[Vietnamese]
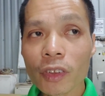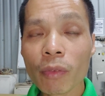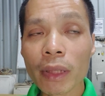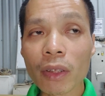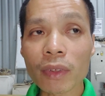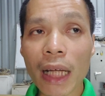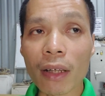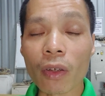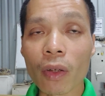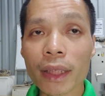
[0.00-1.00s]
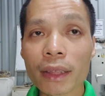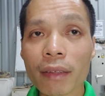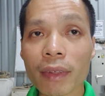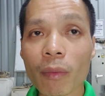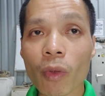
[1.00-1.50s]
trung bình dòng sạc của nó sẽ
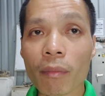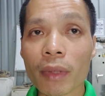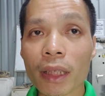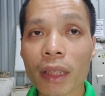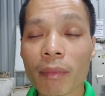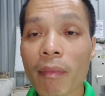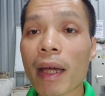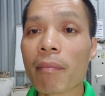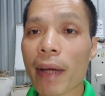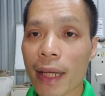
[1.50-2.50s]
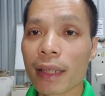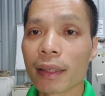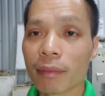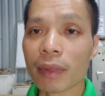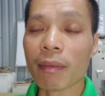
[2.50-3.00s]
rơi vào tầm khoảng 10 17 à, ampe
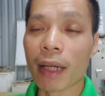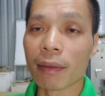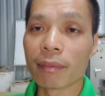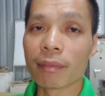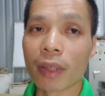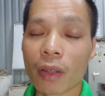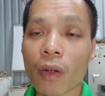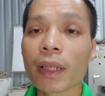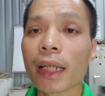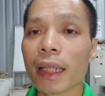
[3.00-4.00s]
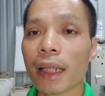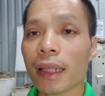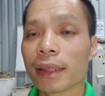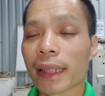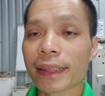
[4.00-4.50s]
17 uh, à, có thể
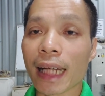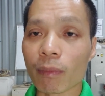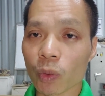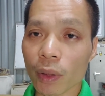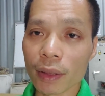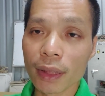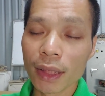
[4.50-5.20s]
uh, sẽ giảm xuống